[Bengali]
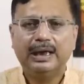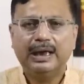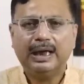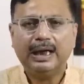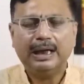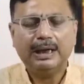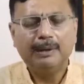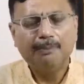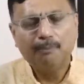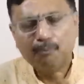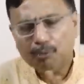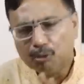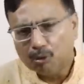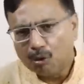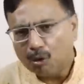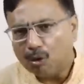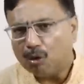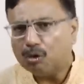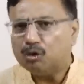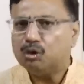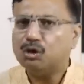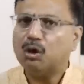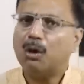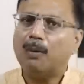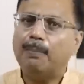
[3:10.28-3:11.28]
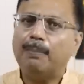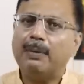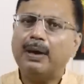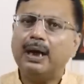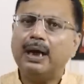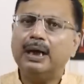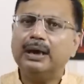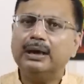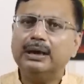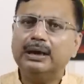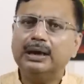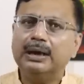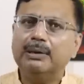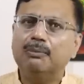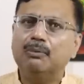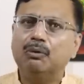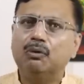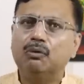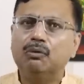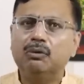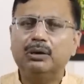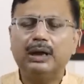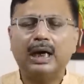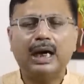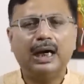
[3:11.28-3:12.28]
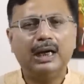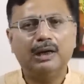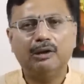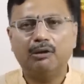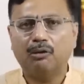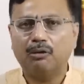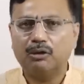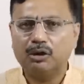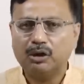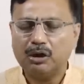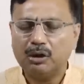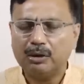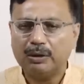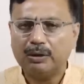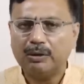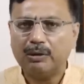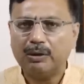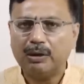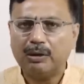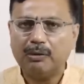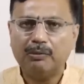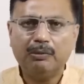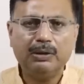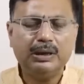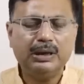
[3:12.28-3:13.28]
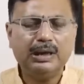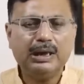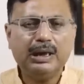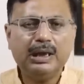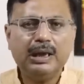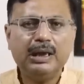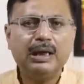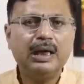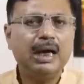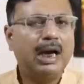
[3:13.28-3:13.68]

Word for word: এখানে বুয়ো জব কার্ড দিয়ে বহু টাকা নয়ছয় করা হয়েছে